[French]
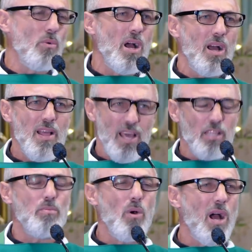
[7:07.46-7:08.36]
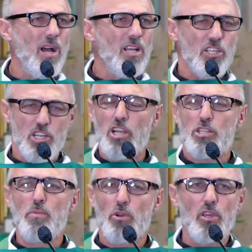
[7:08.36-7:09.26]
de moi, aide-moi,
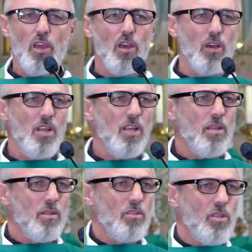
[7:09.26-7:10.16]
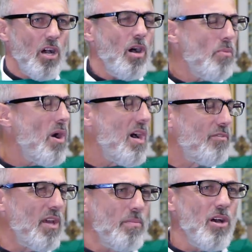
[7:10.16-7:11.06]
change mon cœur, Rends-moi
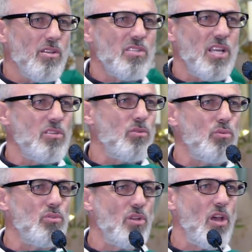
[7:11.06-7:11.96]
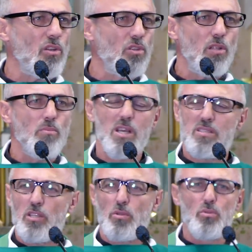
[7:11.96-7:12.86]
vraiment cette douceur, donne-moi
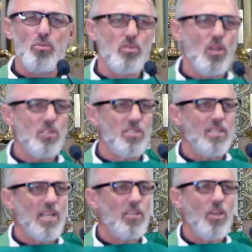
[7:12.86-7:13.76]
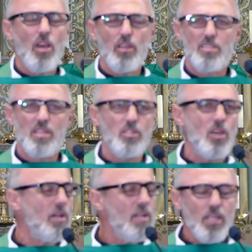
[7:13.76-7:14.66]
cette douceur, cet accueil,
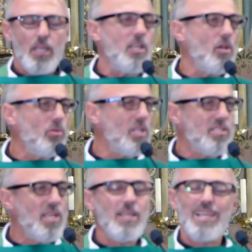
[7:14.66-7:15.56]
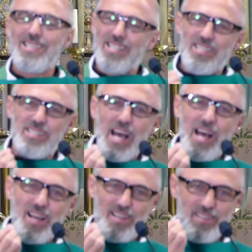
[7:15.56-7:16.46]
Seigneur. Et on essaye, et c'est
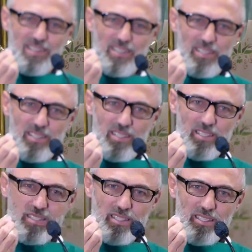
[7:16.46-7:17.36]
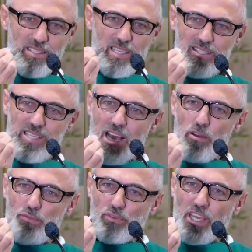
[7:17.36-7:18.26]
ça. C'est ça
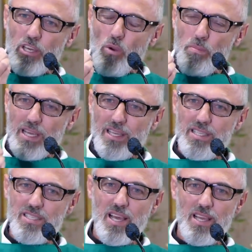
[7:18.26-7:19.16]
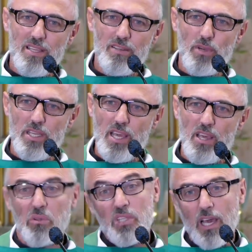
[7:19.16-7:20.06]
le vrai combat chrétien,
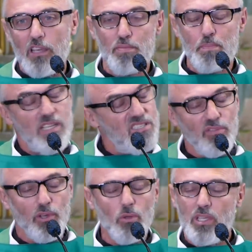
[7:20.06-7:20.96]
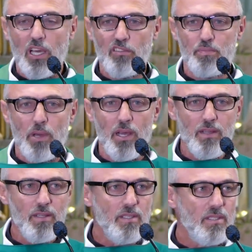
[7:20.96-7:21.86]
voyez, on n'y arrive pas, c'est vrai, on n'y arrive pas.